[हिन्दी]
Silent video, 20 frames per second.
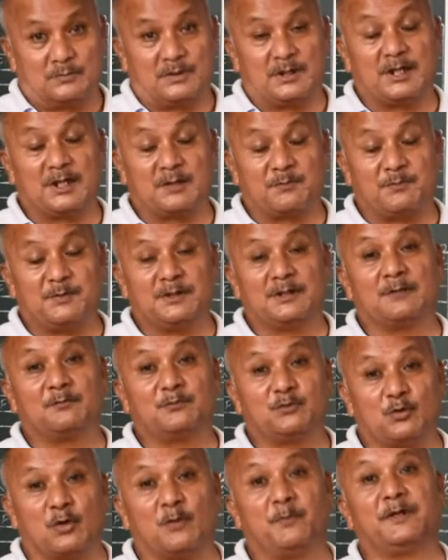एक मिनम
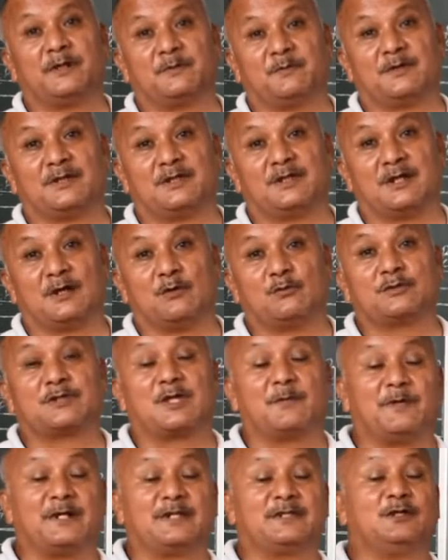दो बीट में किया
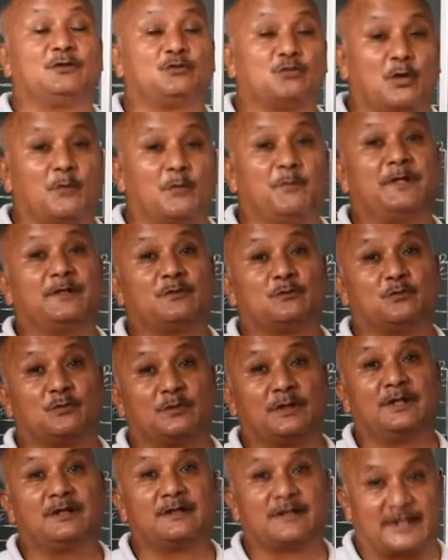उसके बाद ही दो बीट
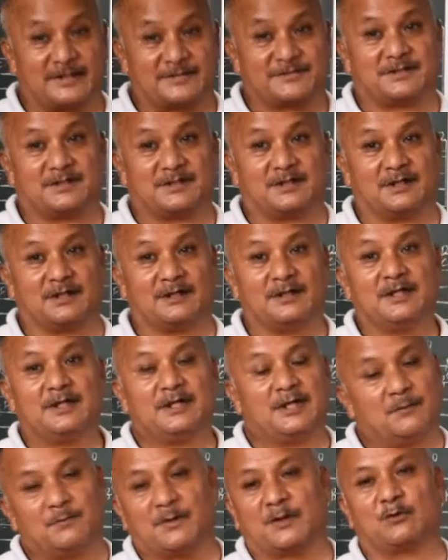उन्होंने रेस्ट किया
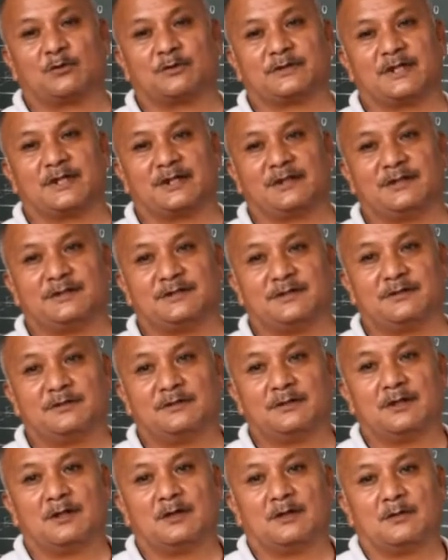एक बार और देख लीजिए
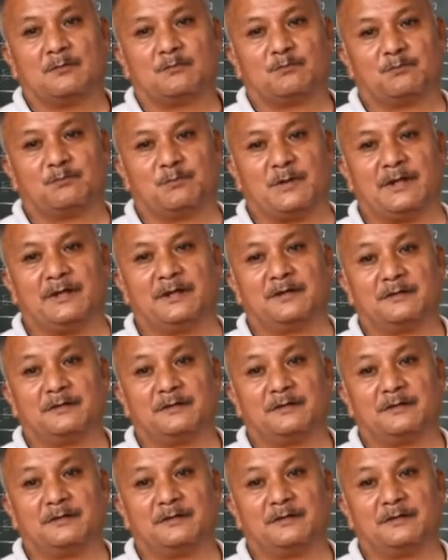प्ले